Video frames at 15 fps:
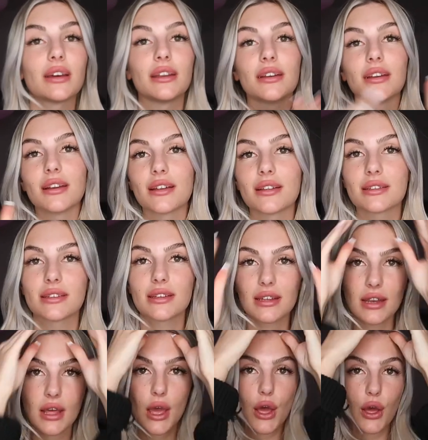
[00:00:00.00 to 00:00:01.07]
werdet ihr dann
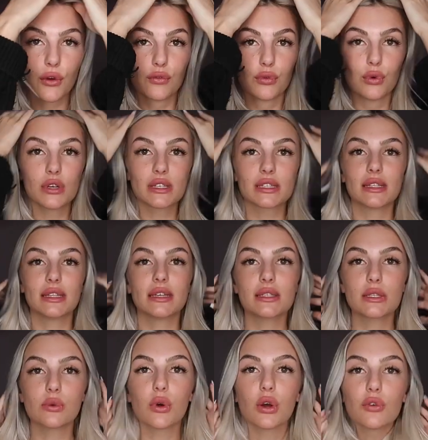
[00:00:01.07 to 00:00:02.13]
sehen, wo es
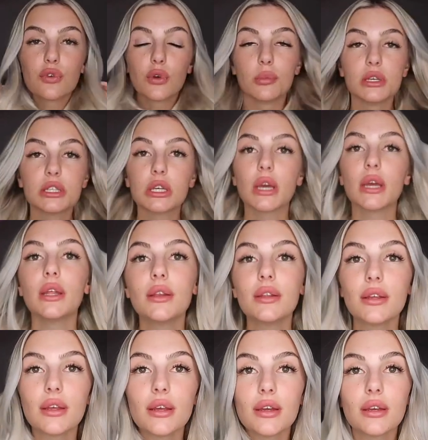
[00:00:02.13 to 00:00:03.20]
nächste Woche für mich
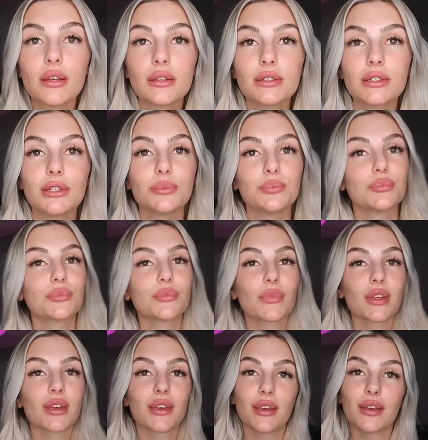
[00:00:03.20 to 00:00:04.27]
hingeht.
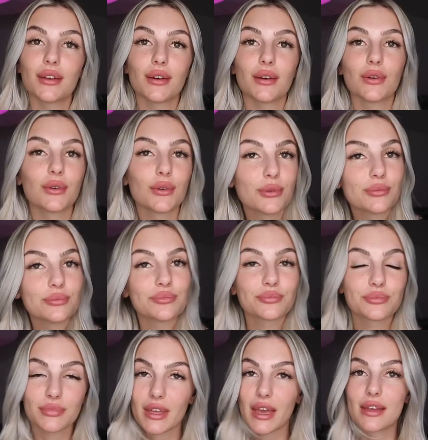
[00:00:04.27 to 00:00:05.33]
Genau,
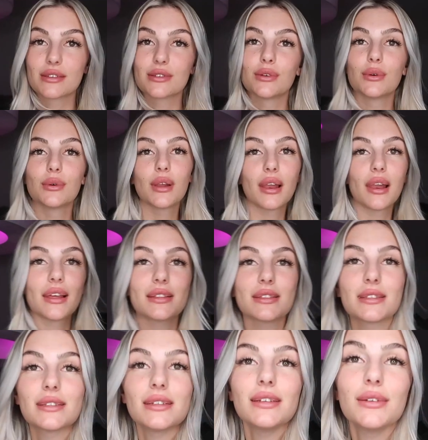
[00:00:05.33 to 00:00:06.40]
also
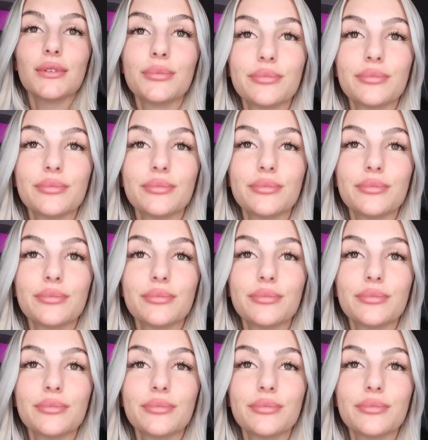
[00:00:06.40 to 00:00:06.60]
let's see.